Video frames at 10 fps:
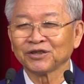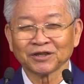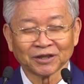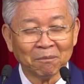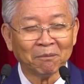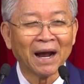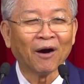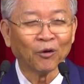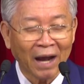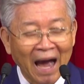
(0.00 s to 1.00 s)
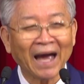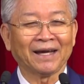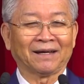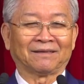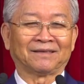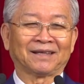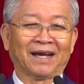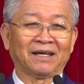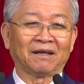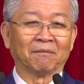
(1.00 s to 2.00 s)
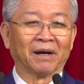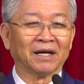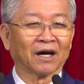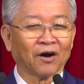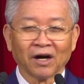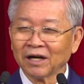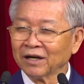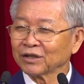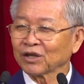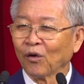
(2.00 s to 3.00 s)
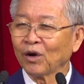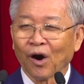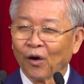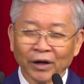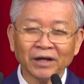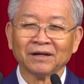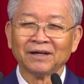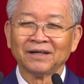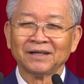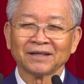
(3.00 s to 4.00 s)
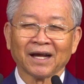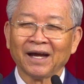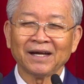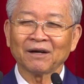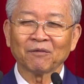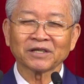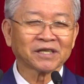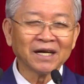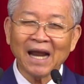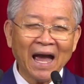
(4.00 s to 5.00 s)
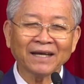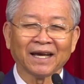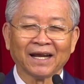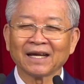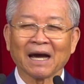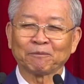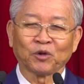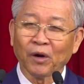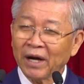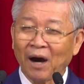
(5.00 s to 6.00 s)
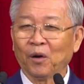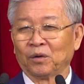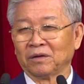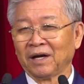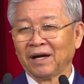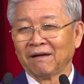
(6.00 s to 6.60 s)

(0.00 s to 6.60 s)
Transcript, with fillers: chùm đầu lại. Đấy, vì mình là con người tội lỗi, đấy không có xứng đáng gì để gặp Chúa đâu.